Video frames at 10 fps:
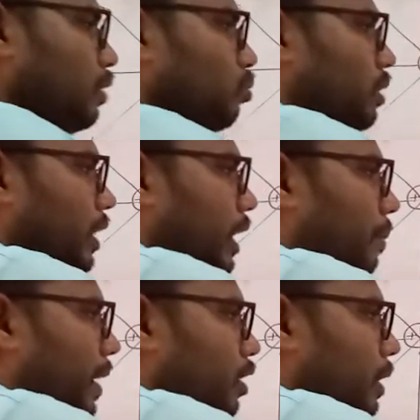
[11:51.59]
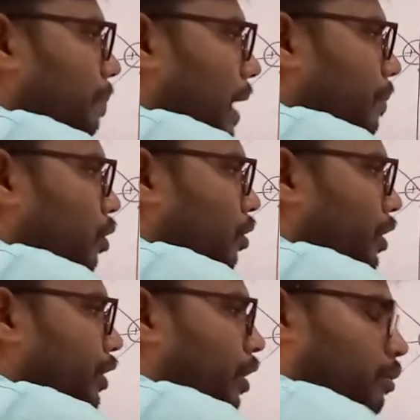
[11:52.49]
বিন্দুটাতে আমাকে যদি প্রাবল্য
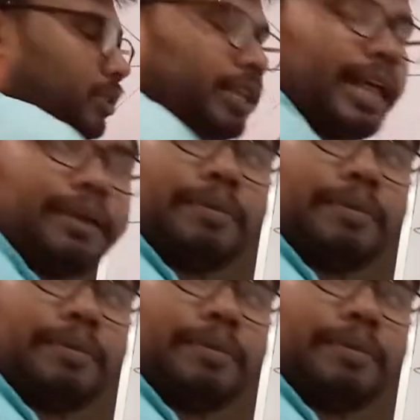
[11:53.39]
নির্ণয় করতে দেয়